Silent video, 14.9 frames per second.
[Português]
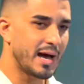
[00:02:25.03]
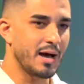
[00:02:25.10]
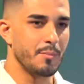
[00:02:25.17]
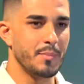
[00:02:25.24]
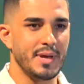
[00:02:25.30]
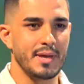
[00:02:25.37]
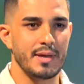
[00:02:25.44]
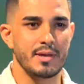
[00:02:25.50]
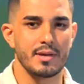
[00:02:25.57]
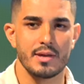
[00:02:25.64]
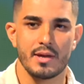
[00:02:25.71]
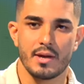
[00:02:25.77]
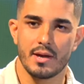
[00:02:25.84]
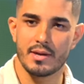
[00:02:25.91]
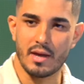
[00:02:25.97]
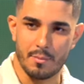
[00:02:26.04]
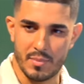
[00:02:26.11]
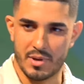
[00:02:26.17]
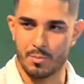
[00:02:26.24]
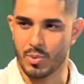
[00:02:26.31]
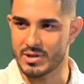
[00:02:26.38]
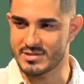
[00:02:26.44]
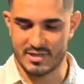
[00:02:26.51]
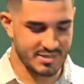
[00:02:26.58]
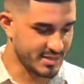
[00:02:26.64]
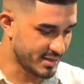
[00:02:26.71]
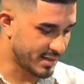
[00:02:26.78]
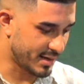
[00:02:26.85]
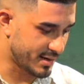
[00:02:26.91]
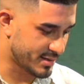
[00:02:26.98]
amém e amém. Pode se
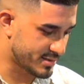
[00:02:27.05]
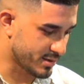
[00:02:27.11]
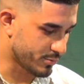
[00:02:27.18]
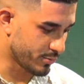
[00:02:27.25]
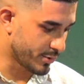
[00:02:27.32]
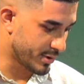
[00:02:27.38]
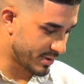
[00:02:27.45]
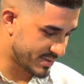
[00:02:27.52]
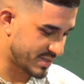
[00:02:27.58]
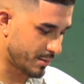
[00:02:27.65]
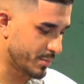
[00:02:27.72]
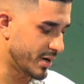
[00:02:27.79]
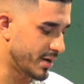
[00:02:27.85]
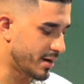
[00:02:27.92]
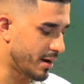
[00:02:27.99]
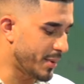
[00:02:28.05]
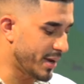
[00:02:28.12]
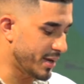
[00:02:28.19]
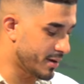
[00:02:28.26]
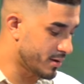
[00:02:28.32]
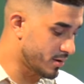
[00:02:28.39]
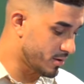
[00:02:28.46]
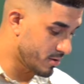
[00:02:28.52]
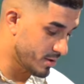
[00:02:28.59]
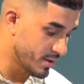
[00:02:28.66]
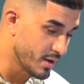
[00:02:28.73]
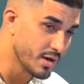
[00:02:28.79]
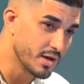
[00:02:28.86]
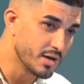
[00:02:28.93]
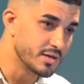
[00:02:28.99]
assentar nesta, noite, nesta manhã, amém?
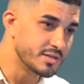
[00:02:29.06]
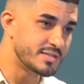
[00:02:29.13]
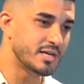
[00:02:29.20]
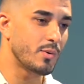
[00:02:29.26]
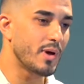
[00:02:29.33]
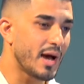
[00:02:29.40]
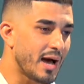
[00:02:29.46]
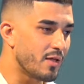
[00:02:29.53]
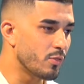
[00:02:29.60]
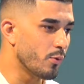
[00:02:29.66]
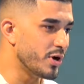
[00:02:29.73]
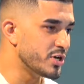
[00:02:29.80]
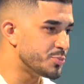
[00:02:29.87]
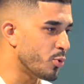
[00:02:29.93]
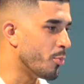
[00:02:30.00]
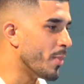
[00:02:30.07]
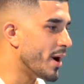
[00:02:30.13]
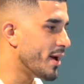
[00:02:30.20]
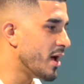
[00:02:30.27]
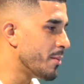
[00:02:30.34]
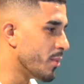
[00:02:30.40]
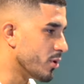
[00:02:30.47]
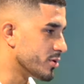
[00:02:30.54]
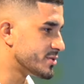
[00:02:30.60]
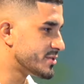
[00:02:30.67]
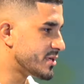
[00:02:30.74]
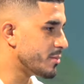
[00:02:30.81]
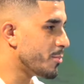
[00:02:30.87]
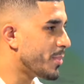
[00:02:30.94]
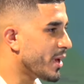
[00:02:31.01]
Se eu errar a noite por manhã, irmão,
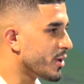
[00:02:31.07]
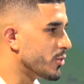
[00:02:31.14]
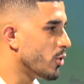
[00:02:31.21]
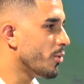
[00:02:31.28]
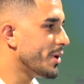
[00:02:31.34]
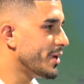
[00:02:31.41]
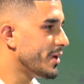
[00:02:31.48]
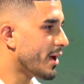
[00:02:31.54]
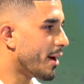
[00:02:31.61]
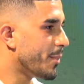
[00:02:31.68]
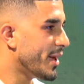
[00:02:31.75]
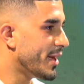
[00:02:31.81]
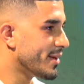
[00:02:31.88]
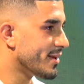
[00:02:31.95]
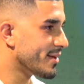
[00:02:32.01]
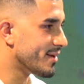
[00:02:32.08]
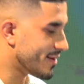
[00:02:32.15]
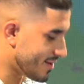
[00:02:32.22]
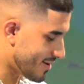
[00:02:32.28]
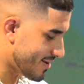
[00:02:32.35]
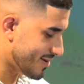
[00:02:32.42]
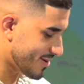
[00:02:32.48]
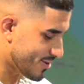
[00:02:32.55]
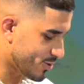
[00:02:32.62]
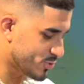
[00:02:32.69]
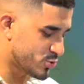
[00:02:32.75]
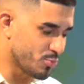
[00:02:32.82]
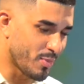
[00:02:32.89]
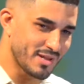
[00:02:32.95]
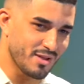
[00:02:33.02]
você me perdoe, amém?
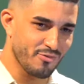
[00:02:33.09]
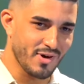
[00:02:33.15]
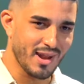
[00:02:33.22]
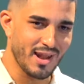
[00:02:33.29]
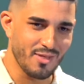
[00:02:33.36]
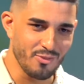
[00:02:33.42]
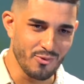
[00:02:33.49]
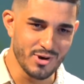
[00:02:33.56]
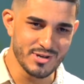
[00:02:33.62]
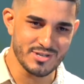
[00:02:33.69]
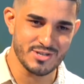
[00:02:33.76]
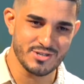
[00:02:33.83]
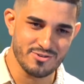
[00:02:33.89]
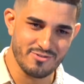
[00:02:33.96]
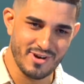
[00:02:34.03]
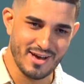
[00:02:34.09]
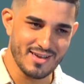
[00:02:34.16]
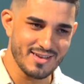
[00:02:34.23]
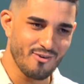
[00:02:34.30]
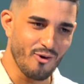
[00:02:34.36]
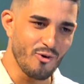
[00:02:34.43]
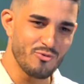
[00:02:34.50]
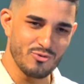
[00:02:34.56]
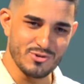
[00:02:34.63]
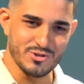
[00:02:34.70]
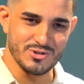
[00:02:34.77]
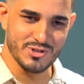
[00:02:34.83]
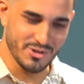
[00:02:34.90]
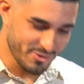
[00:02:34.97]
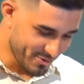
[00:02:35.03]
Acostumado a falar à noite, a gente vai
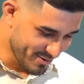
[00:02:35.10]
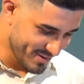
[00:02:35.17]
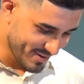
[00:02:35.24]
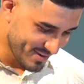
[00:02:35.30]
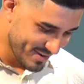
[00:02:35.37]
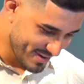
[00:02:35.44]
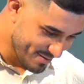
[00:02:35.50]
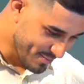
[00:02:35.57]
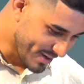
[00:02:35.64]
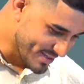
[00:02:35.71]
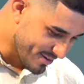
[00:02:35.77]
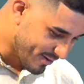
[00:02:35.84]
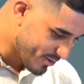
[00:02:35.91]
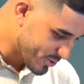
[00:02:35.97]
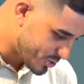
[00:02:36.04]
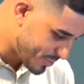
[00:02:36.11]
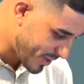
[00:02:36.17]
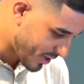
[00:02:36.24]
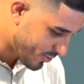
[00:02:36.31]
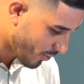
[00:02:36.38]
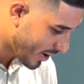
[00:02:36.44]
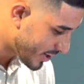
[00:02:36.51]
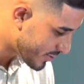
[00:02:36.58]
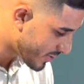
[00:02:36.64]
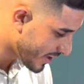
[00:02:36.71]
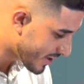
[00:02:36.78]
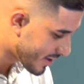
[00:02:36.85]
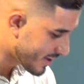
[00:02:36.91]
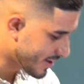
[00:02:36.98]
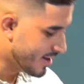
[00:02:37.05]
confundindo, mas você vai nos perdoando aí.